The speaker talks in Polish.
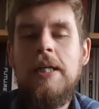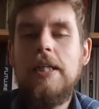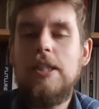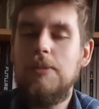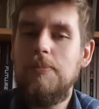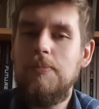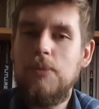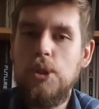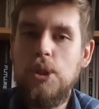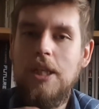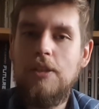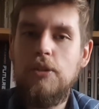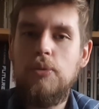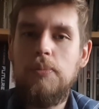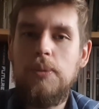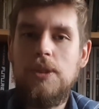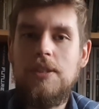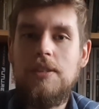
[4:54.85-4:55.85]
żebym szedł
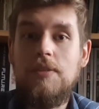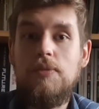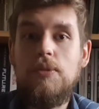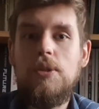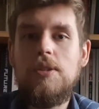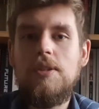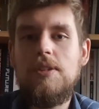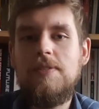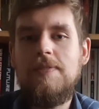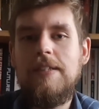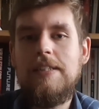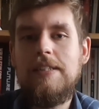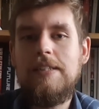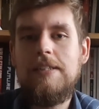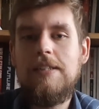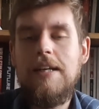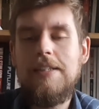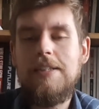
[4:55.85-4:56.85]
przez to wszystko z
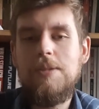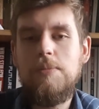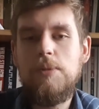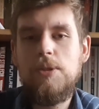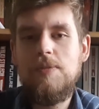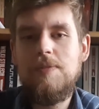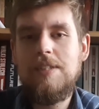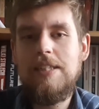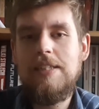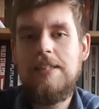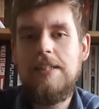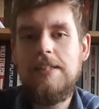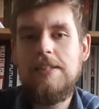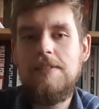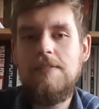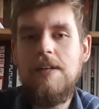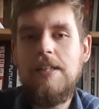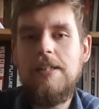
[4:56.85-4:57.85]
fascynacją, z żywym
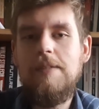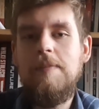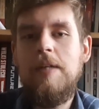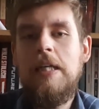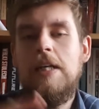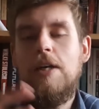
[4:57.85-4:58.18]
zainteresowaniem.